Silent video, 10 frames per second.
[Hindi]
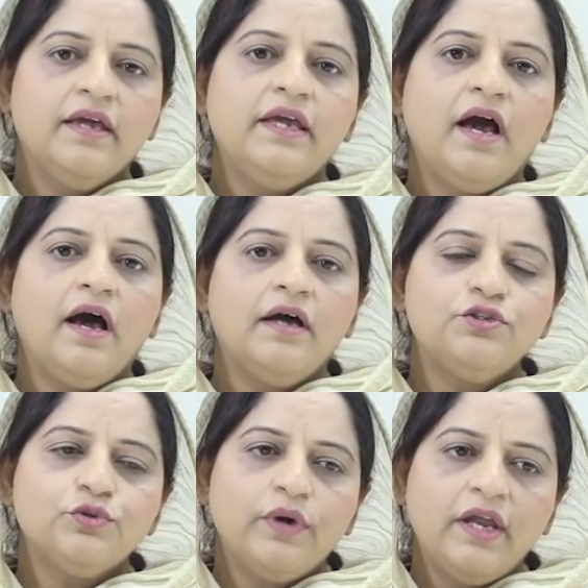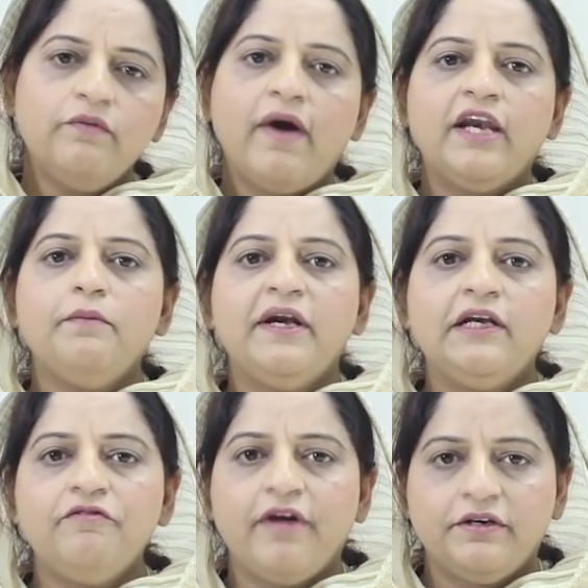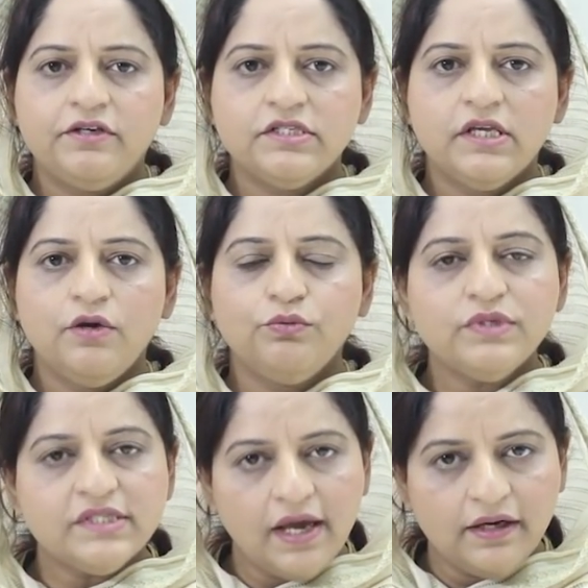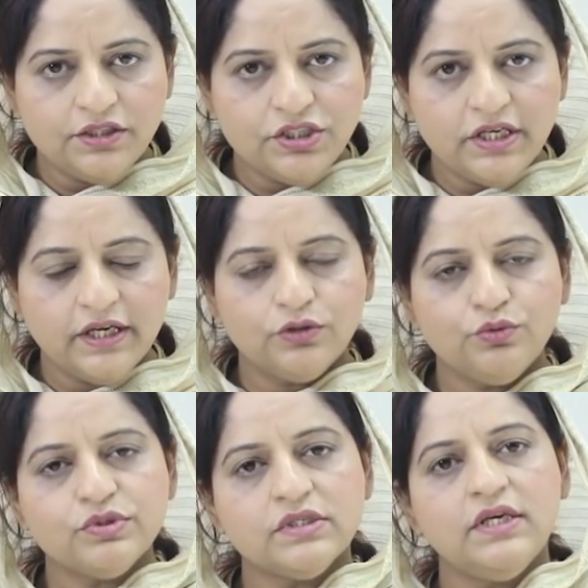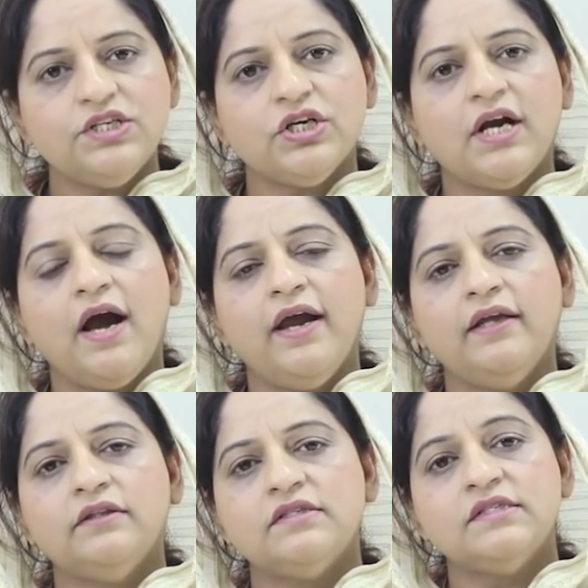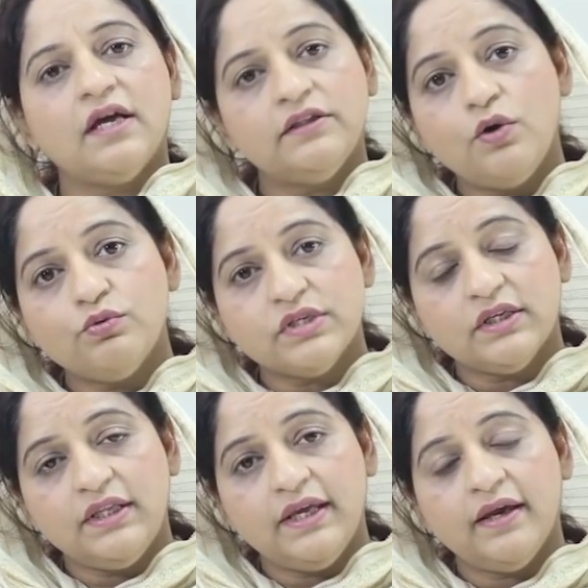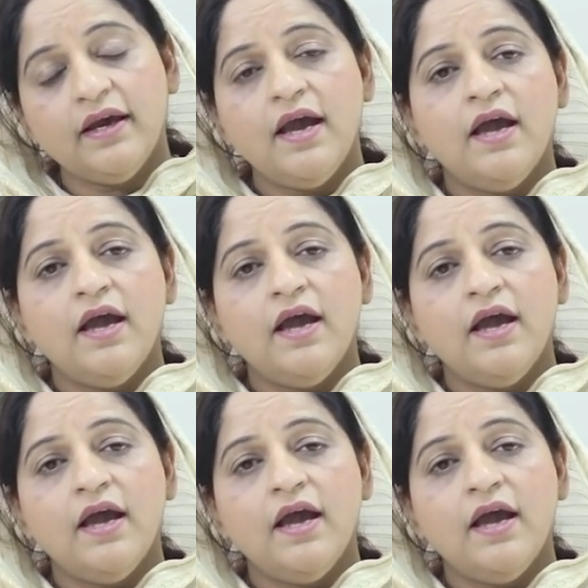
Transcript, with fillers: या जो इन्वायरमेंटल फैक्टर्स हैं उनसे एलर्जी है तो उसकी शिकायत ज़्यादा हो सकती है